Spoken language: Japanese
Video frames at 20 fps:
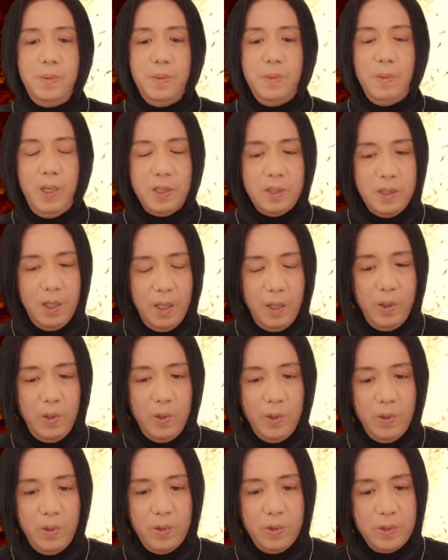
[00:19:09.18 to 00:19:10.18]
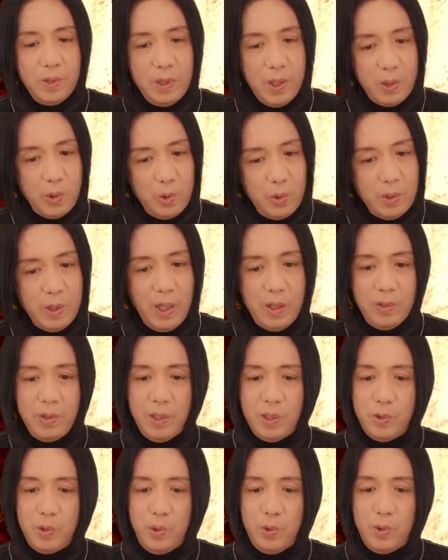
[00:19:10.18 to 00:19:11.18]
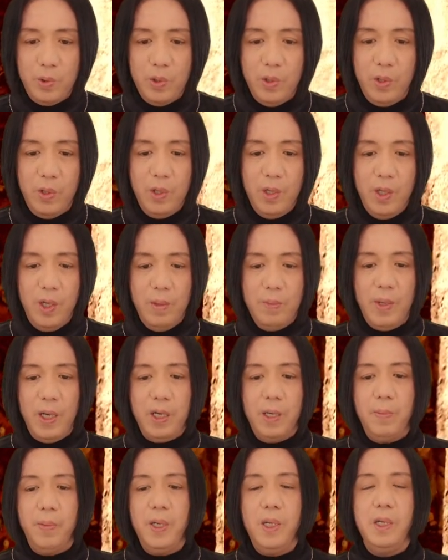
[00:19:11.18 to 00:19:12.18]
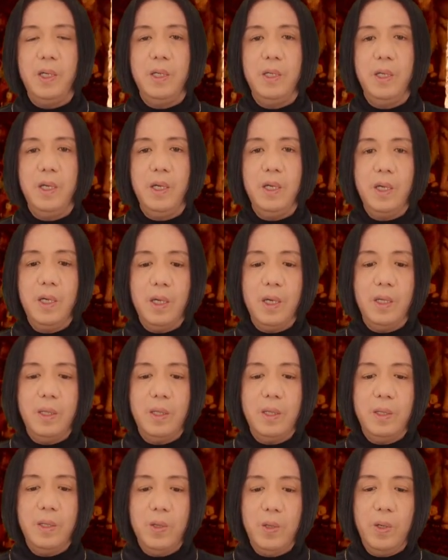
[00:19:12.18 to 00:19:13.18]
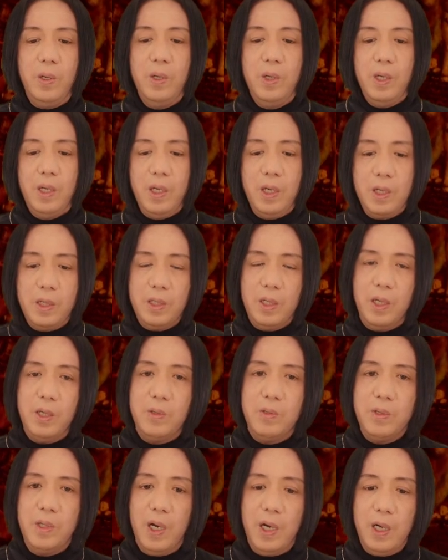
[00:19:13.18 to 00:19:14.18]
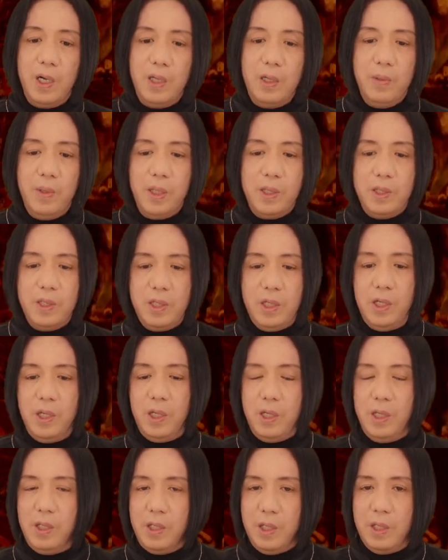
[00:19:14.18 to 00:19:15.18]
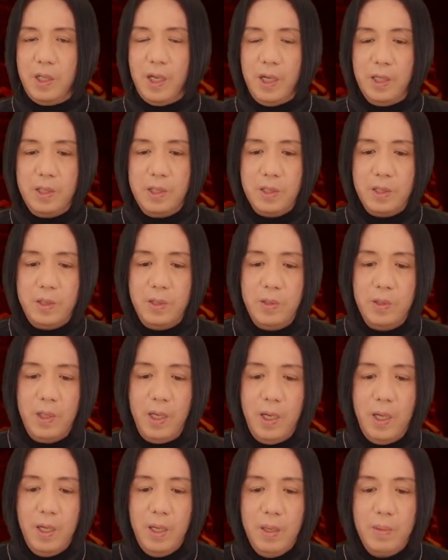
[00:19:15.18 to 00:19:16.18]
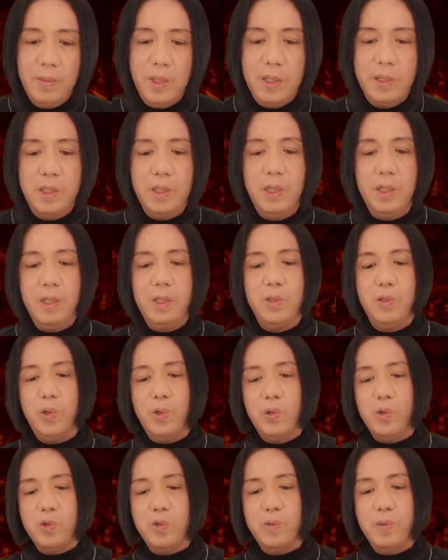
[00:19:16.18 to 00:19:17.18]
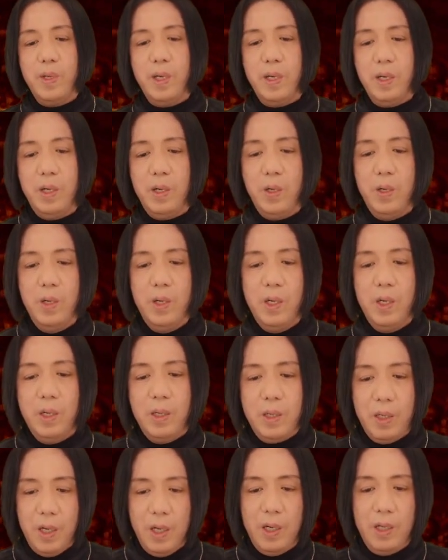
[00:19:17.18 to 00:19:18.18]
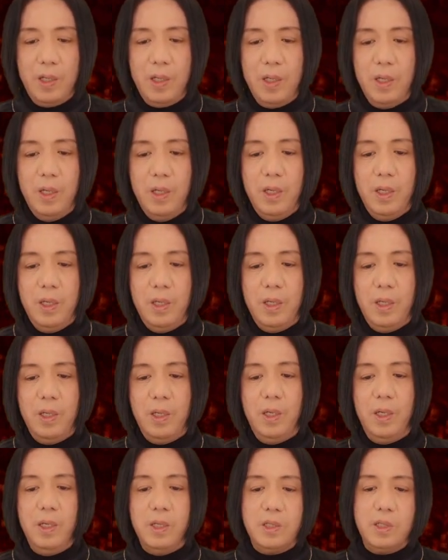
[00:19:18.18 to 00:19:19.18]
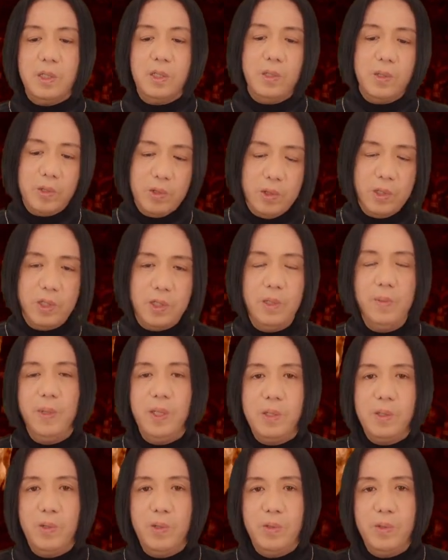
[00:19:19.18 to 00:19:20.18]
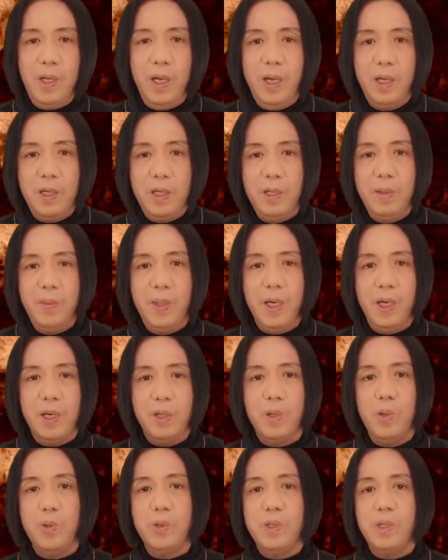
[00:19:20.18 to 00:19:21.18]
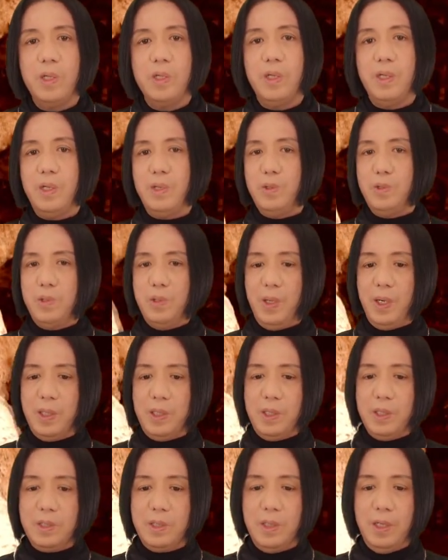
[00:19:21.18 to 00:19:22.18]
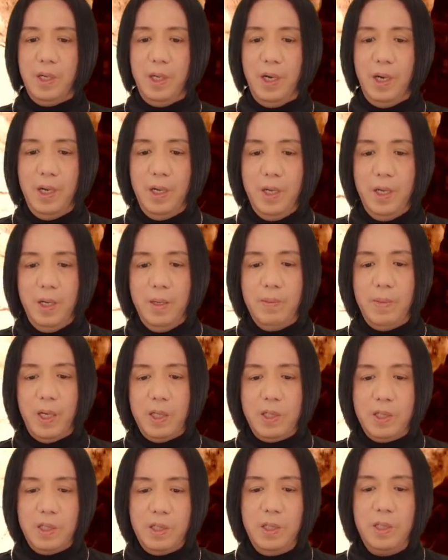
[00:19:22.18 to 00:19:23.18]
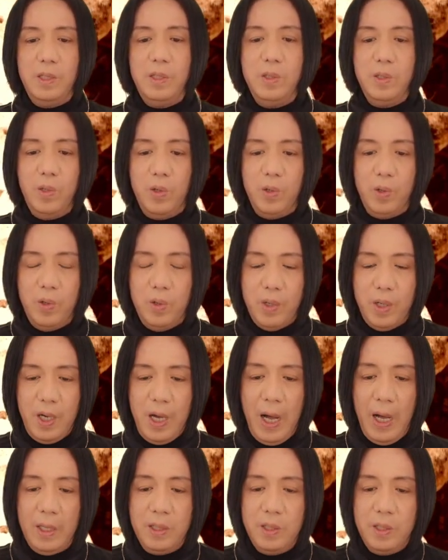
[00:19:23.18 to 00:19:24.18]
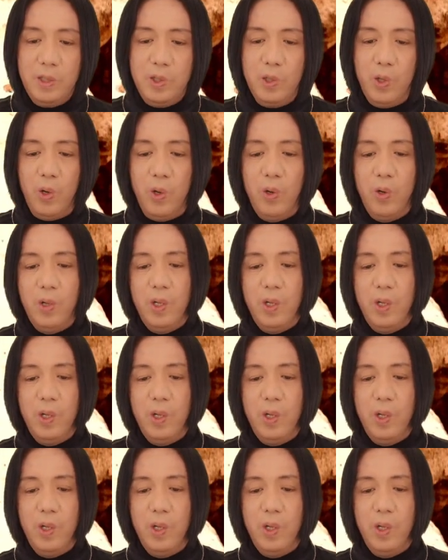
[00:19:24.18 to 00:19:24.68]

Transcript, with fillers: が最後じゃあどうなるかというと、まあ、やっぱり人間の生きていく中には慈悲で大事ですよね。まあ、慈悲という言葉はやはり、えー、慈しみというね意味がここに出てくるわけですから、まあ、真の感情